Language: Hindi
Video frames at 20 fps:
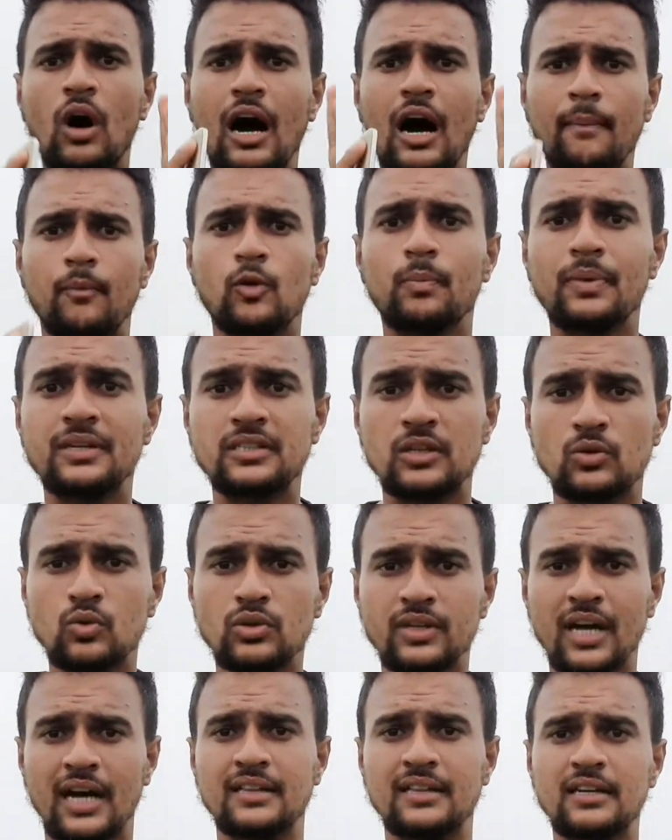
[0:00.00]
आप उन पर ज़रूर
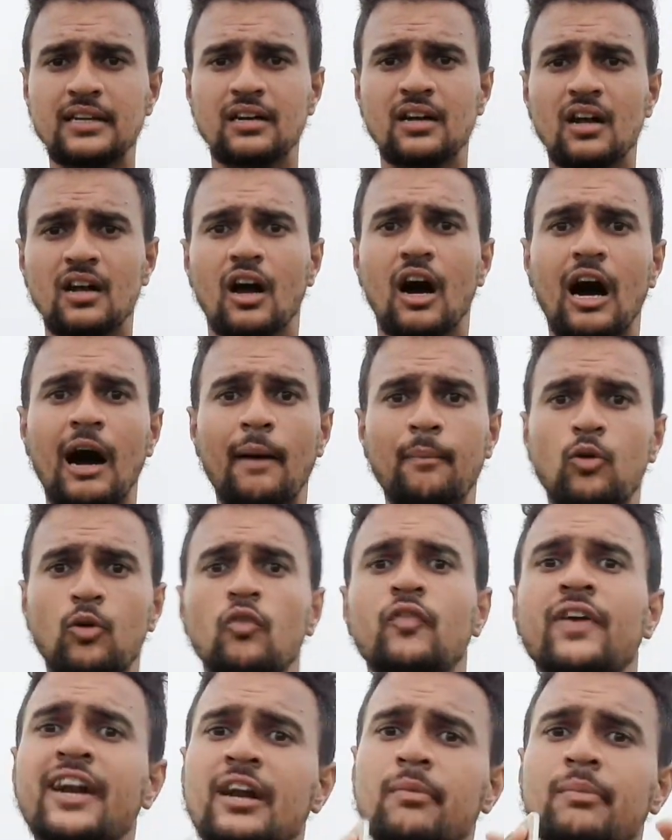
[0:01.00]
ध्यान दें आपको
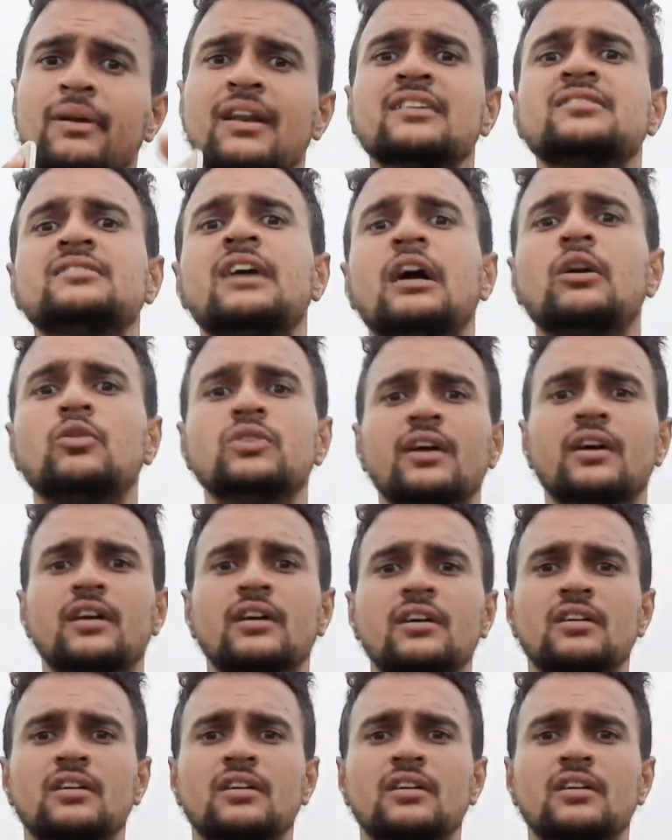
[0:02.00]
विकेट मिलने स्टार्ट हो जाएंगे